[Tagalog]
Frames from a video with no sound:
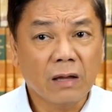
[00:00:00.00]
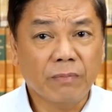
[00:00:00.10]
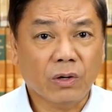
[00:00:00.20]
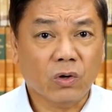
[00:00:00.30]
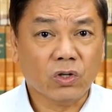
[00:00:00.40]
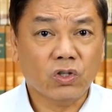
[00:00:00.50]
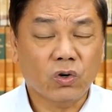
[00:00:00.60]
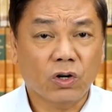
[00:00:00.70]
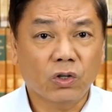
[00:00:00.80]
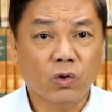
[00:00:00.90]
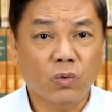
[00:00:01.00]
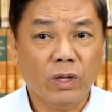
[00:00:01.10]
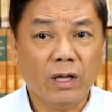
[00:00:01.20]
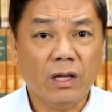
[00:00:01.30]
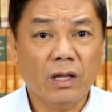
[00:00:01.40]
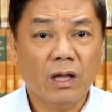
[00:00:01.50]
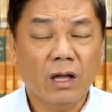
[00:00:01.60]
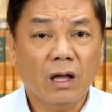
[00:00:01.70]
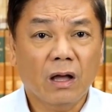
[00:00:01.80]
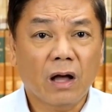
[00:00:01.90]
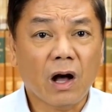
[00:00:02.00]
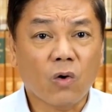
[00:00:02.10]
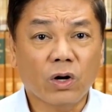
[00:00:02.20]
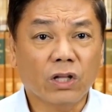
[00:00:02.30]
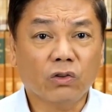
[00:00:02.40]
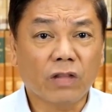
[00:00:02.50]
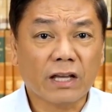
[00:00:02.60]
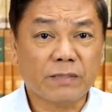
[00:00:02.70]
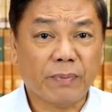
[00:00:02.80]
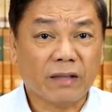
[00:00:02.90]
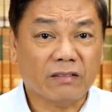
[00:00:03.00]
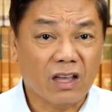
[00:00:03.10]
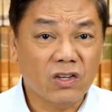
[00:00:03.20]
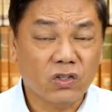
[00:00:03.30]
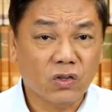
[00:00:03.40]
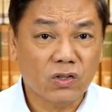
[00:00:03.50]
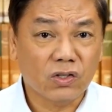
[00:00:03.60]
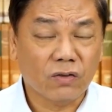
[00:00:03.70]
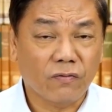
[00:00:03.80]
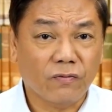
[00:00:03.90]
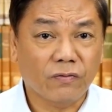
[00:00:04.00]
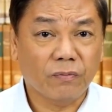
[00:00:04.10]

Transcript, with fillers: because you are doing according to the expectations of